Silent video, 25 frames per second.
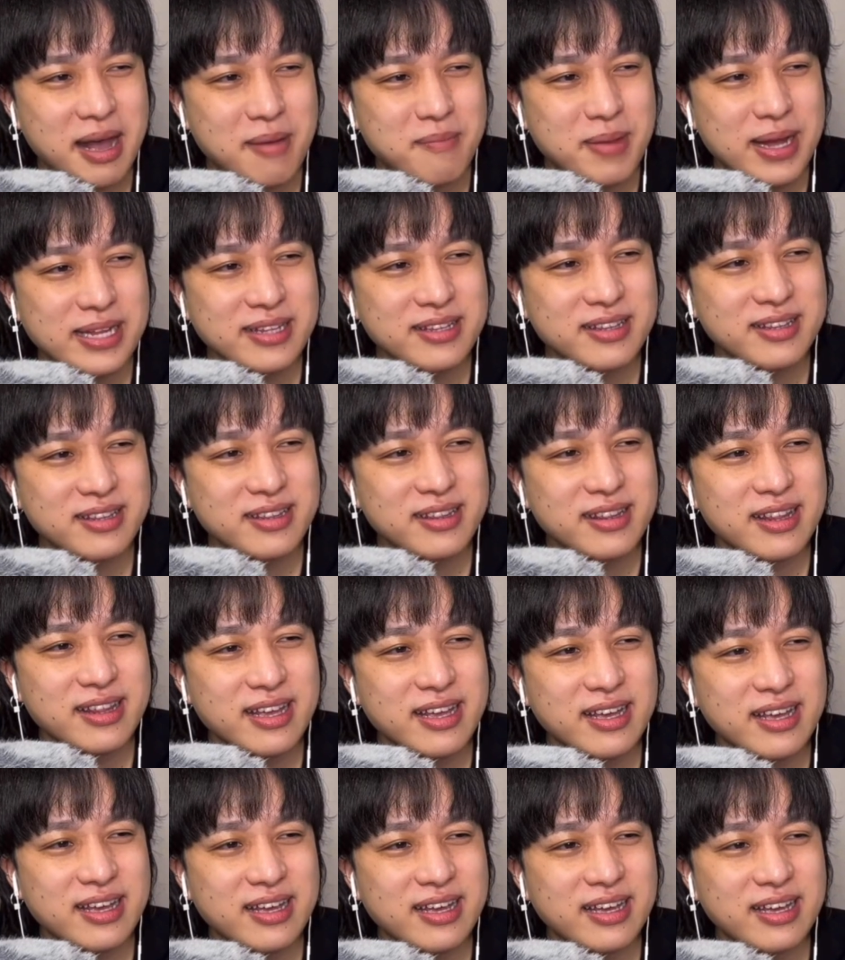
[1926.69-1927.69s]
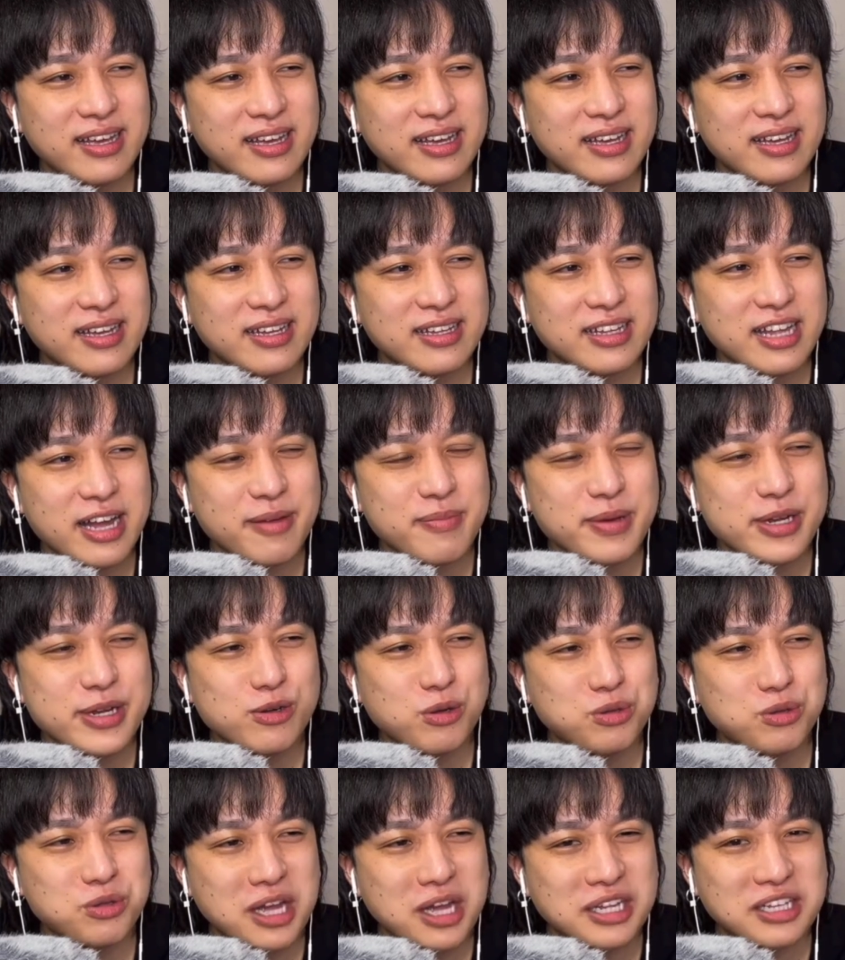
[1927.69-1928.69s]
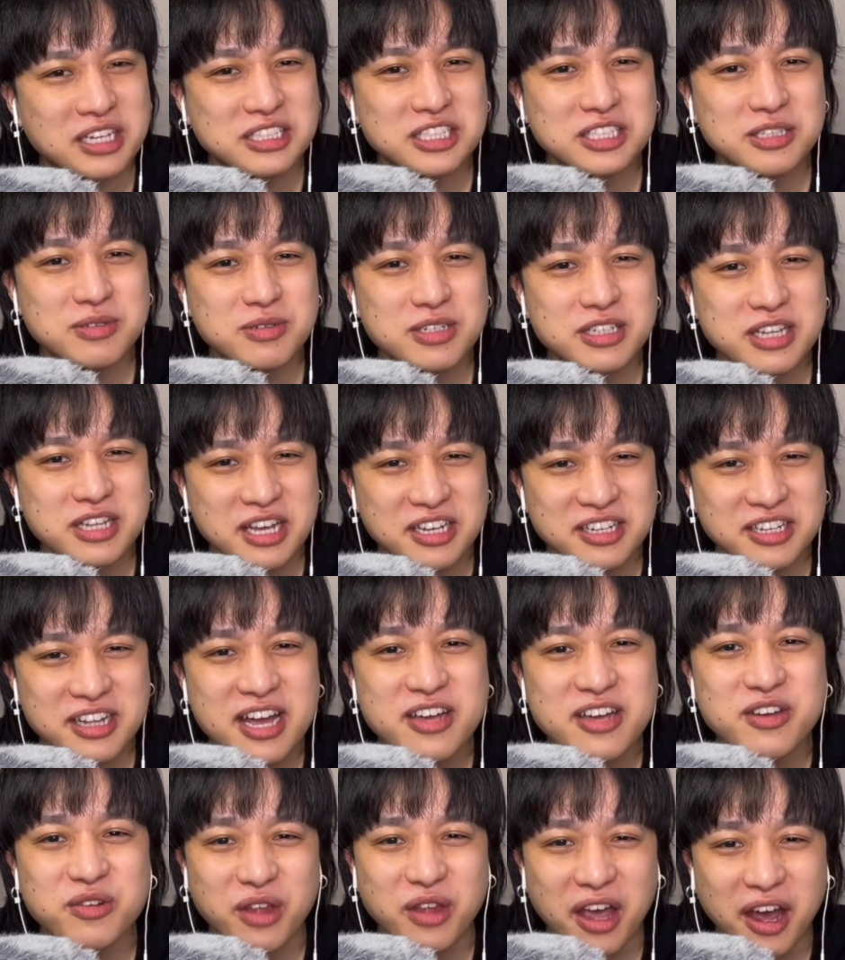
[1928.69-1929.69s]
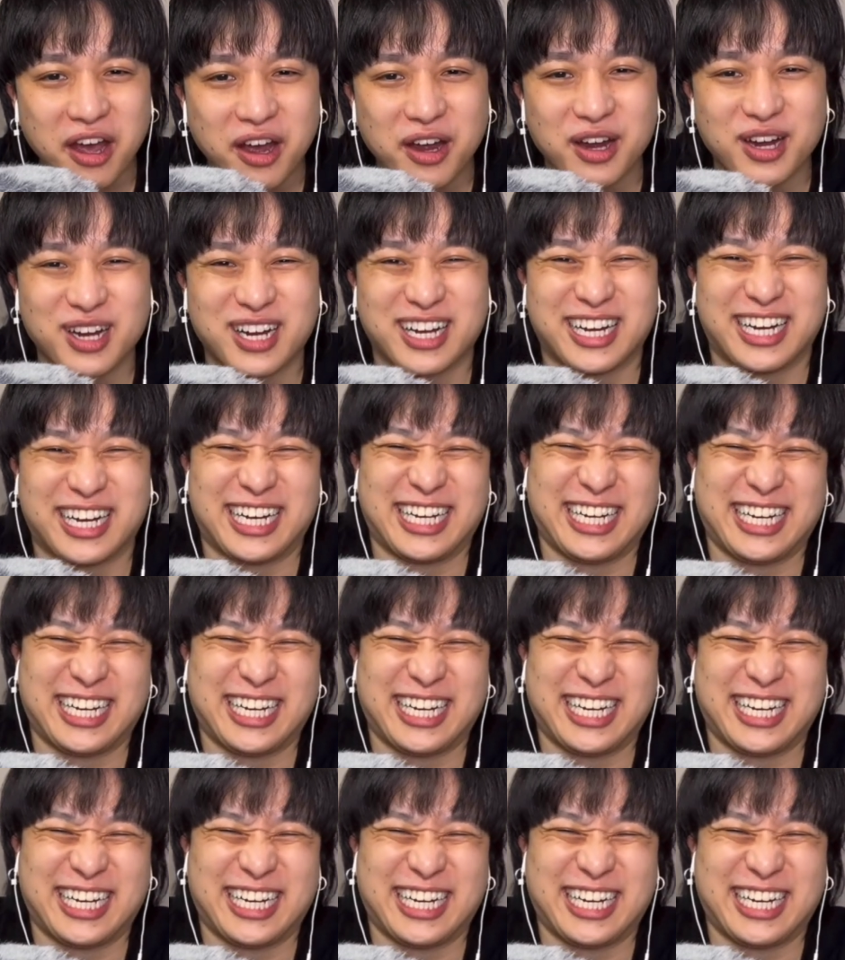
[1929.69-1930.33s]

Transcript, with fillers: 黙って食べること私できないよね